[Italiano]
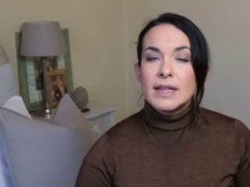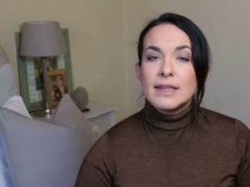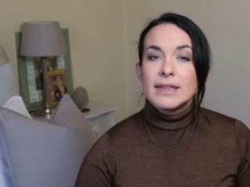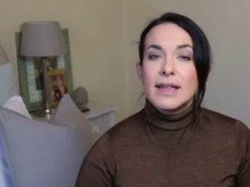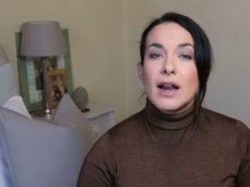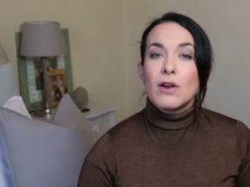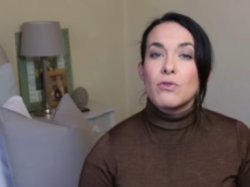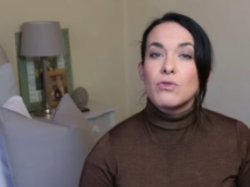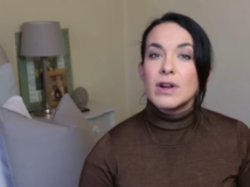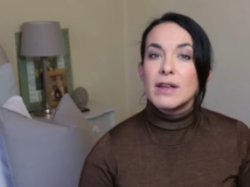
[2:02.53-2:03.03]

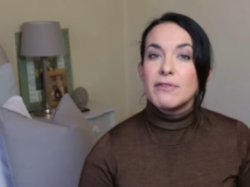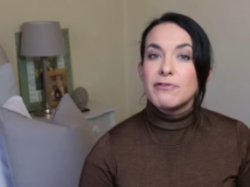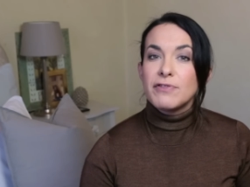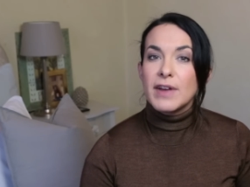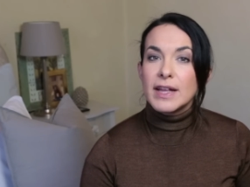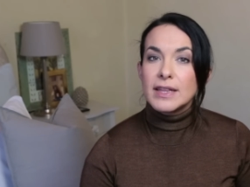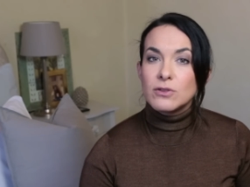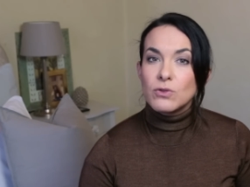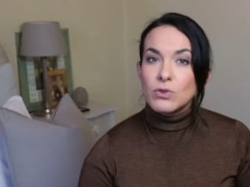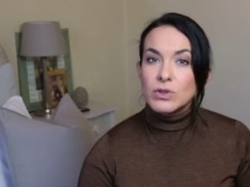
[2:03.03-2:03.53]
daranno un
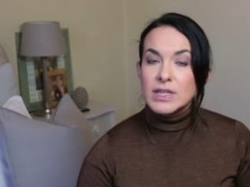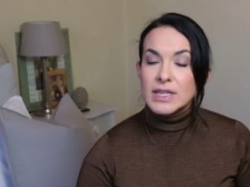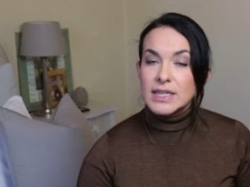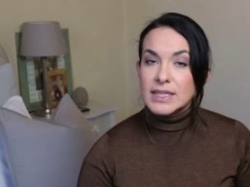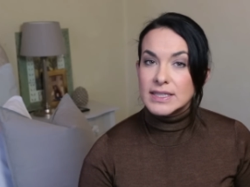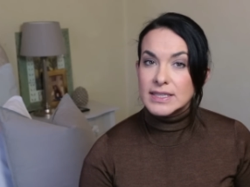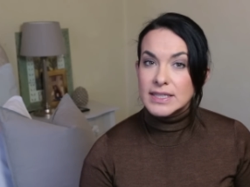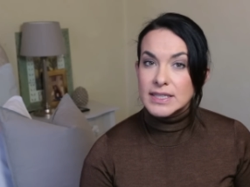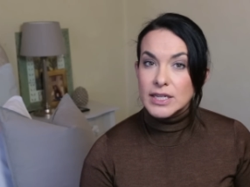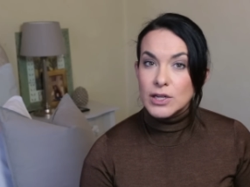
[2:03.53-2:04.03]
effetto di
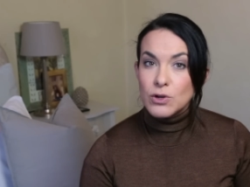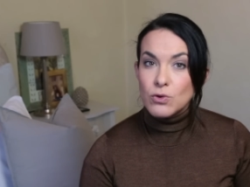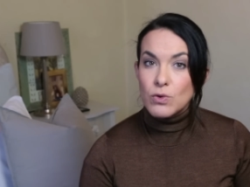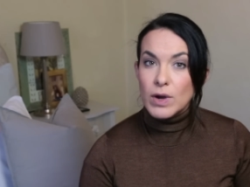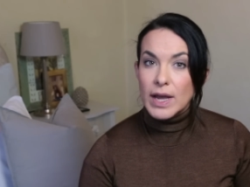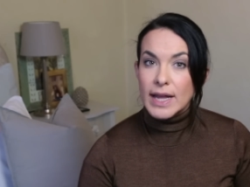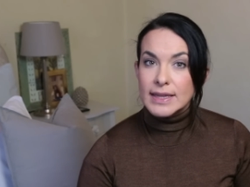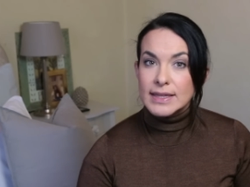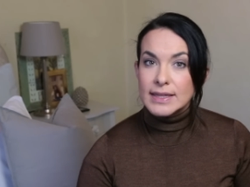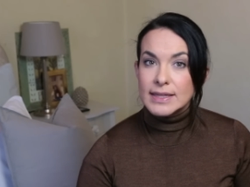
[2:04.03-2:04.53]

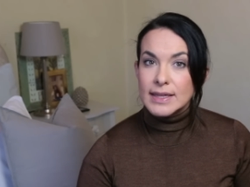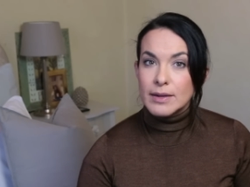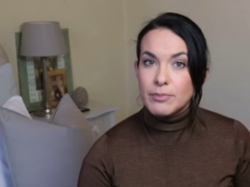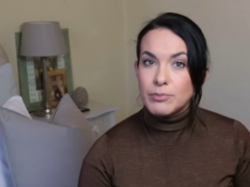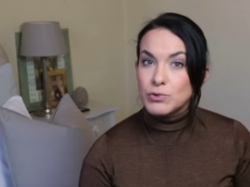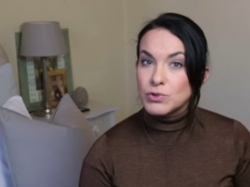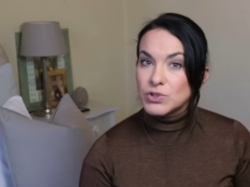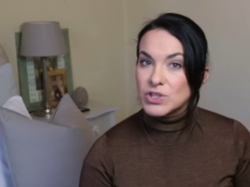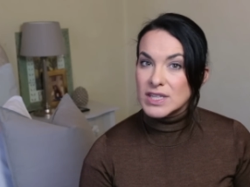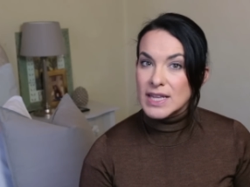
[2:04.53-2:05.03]
silhouette
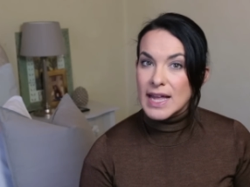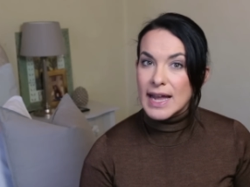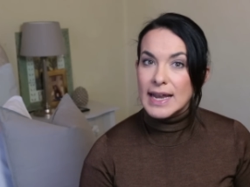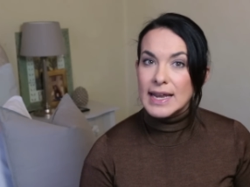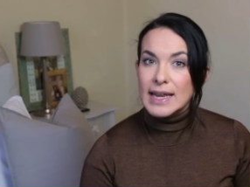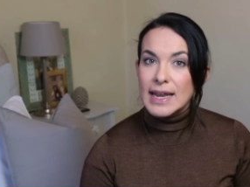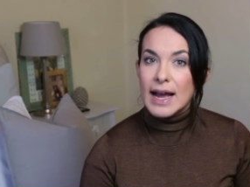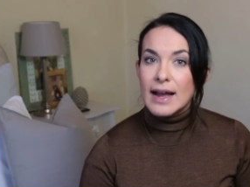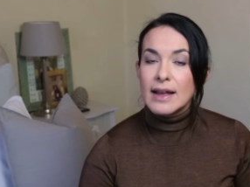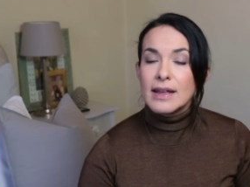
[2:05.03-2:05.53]
più
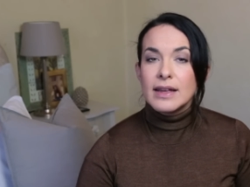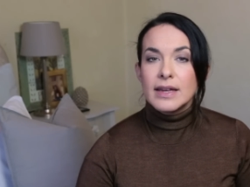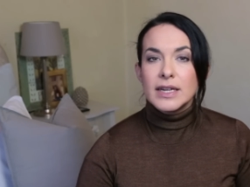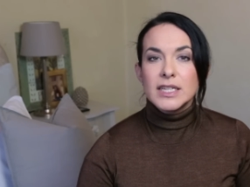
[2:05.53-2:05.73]
snella